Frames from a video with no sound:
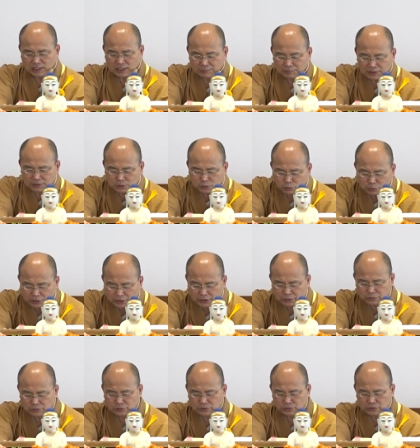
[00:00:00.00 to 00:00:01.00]
那么
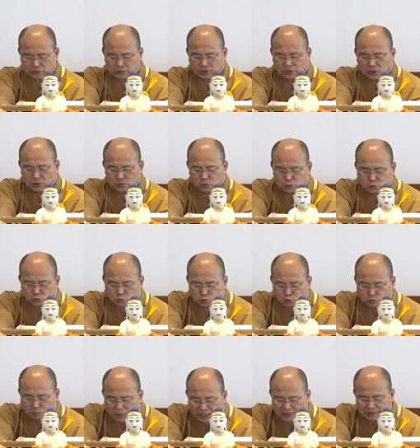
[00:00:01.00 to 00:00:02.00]
对于
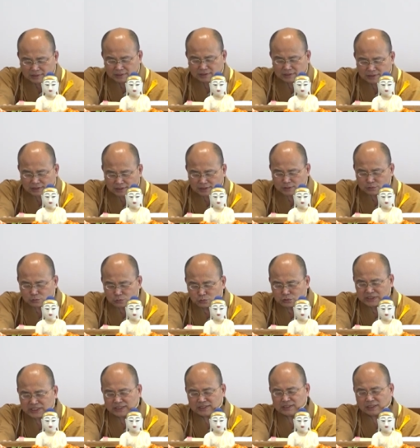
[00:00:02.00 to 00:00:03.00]
朱曼得
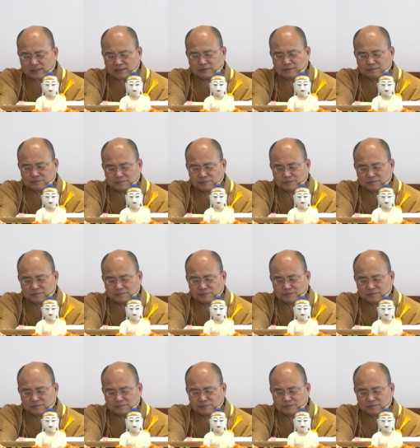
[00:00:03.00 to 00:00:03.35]
无间等。